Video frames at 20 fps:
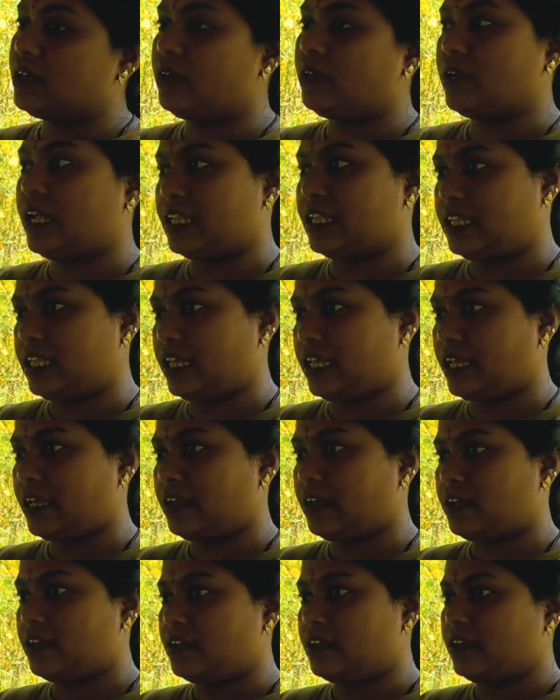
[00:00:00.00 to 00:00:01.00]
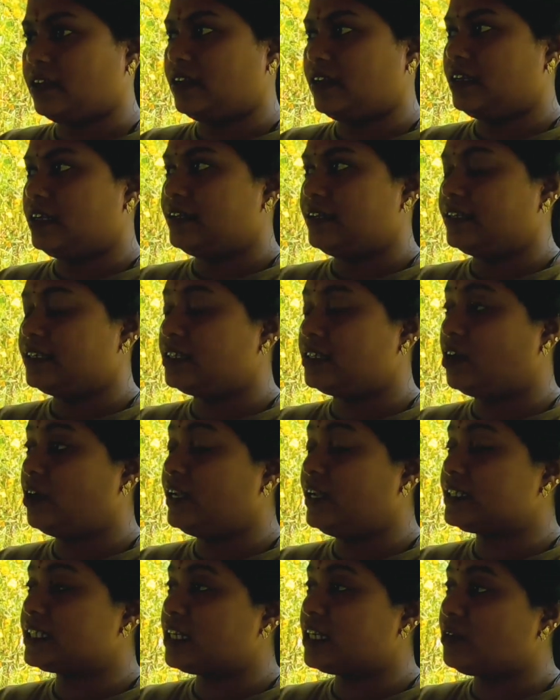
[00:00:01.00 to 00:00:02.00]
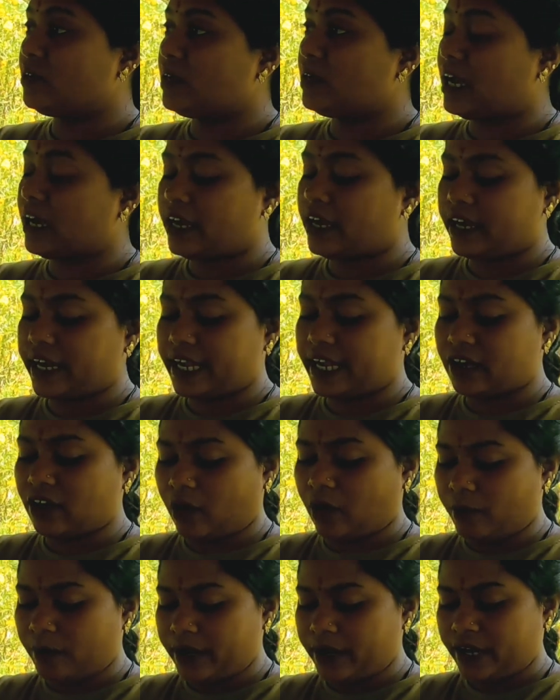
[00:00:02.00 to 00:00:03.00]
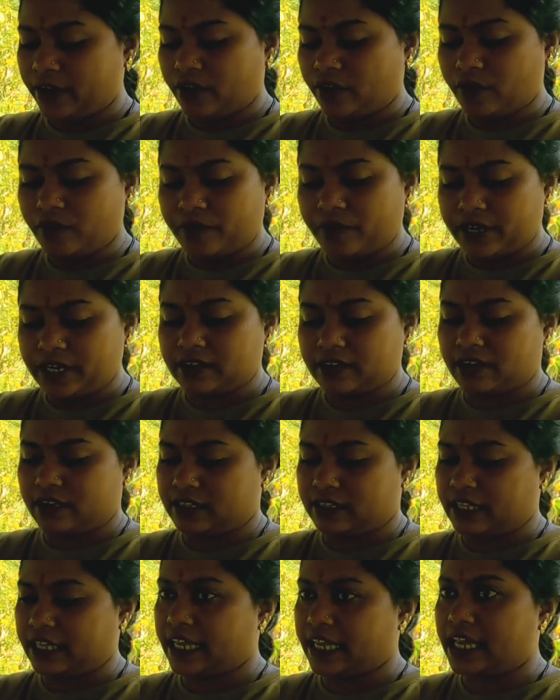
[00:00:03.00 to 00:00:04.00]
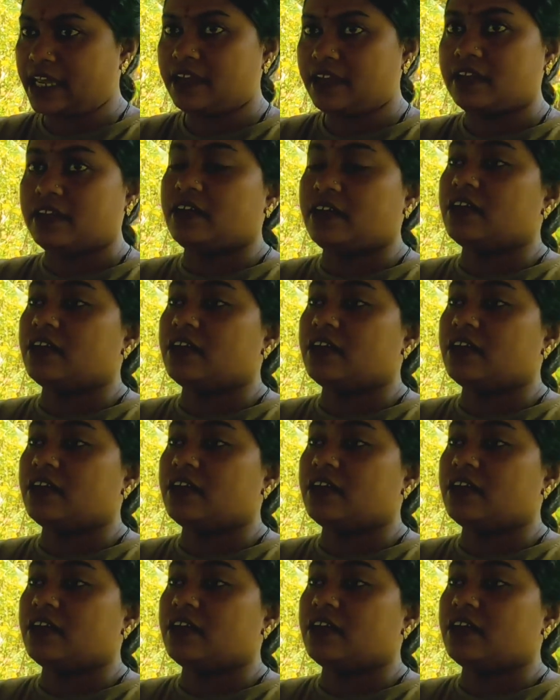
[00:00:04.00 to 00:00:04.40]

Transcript: जिले को लाती है रॉयल जिले को लाकर एक कॉमन एक को फीड करती है